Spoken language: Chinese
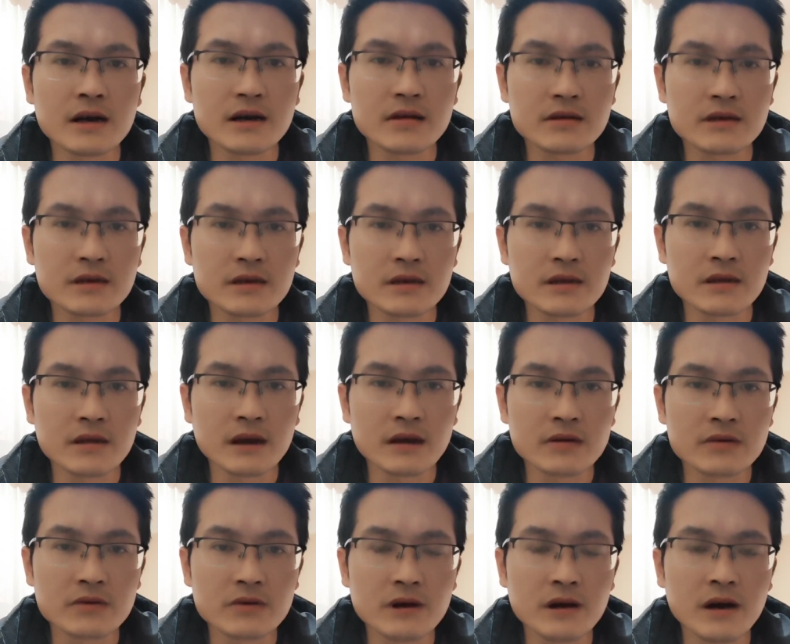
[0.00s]
抗这个
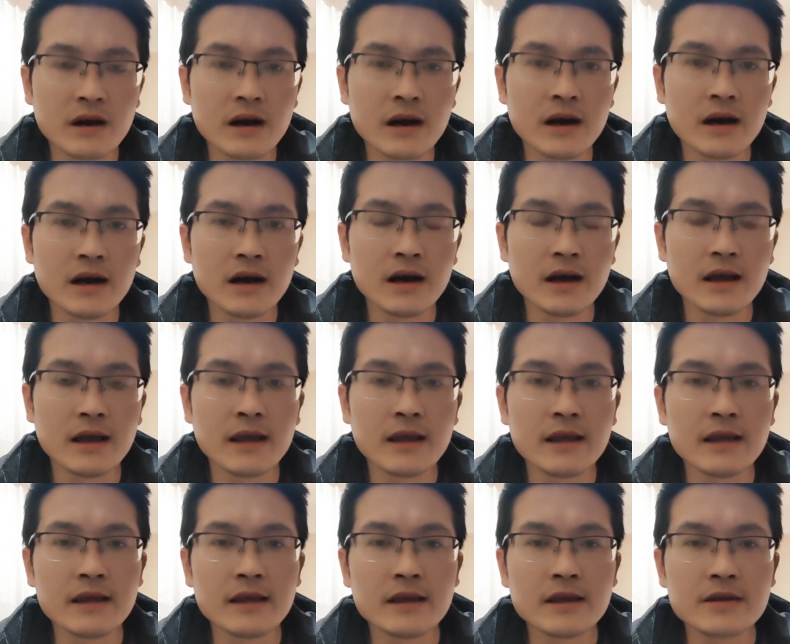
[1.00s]
狼状啊，哎，
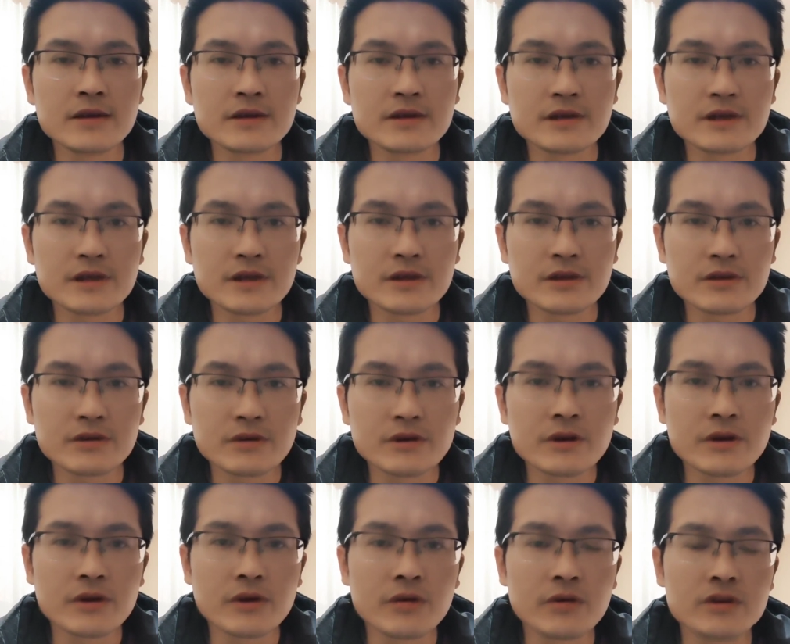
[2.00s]
这些都要
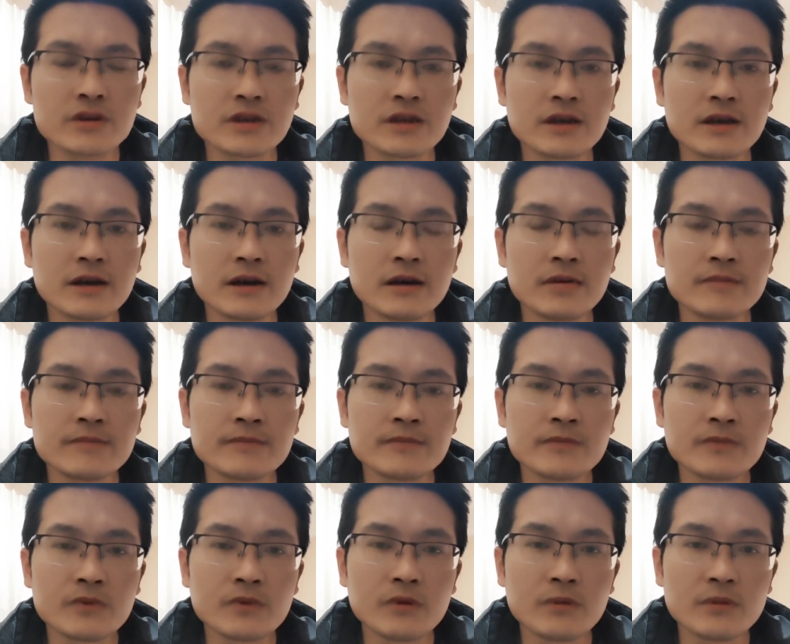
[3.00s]
了解啊。
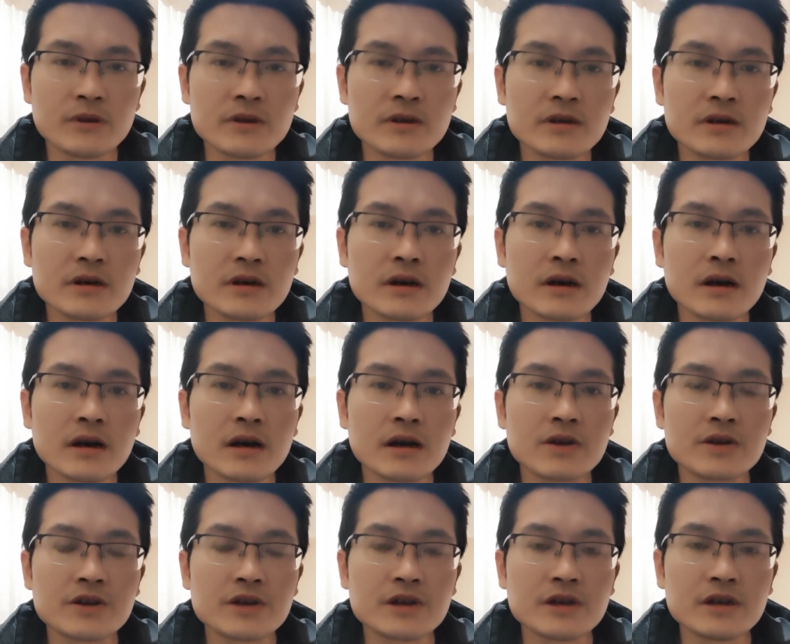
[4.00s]
我们这
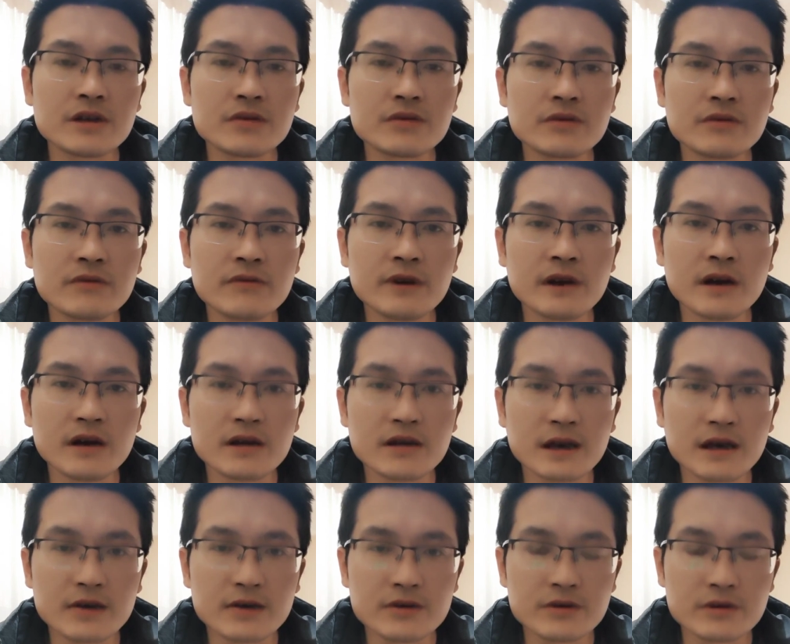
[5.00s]
个秦岭中蜂啊，
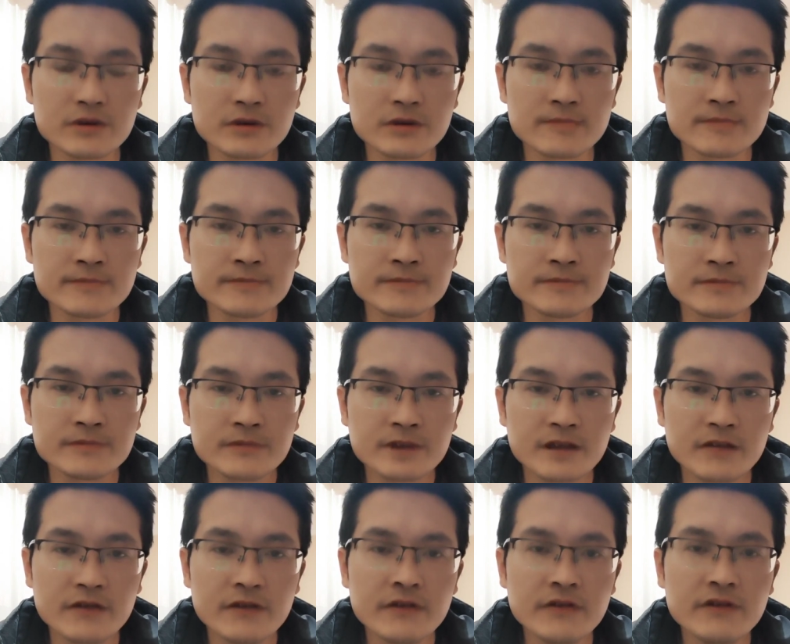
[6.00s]
它就是
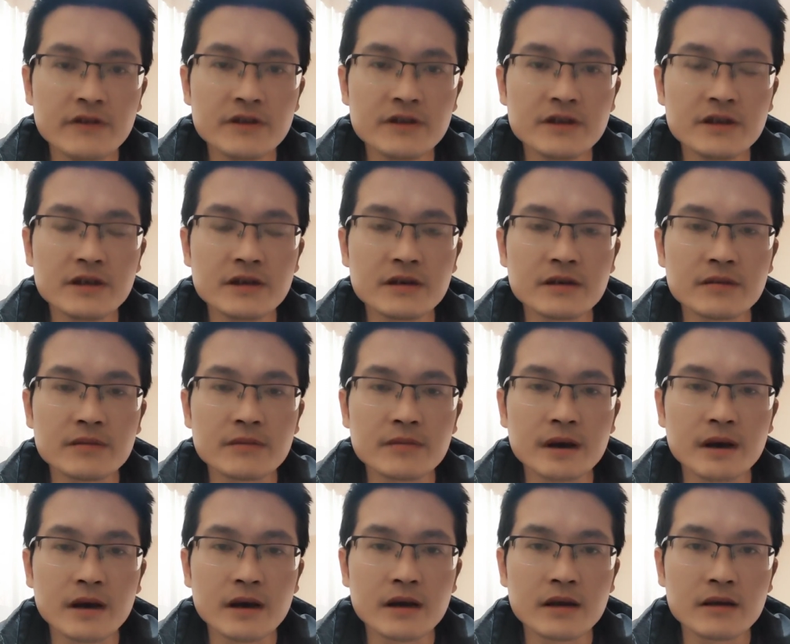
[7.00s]
分蜂性
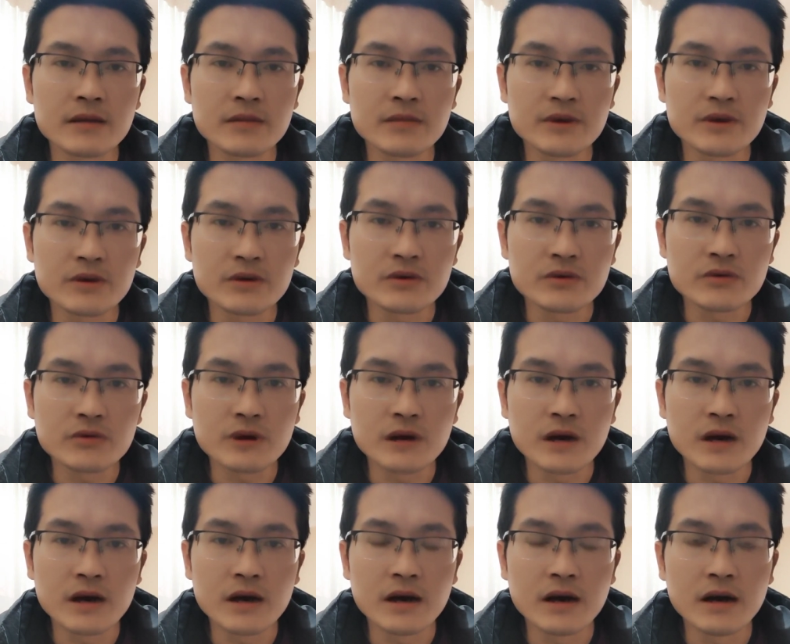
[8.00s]
哎比较
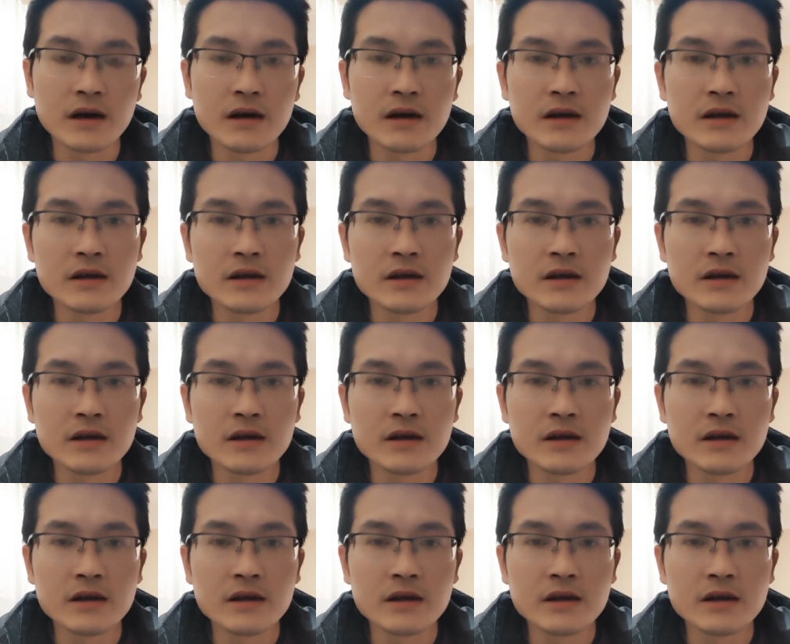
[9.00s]
弱啊，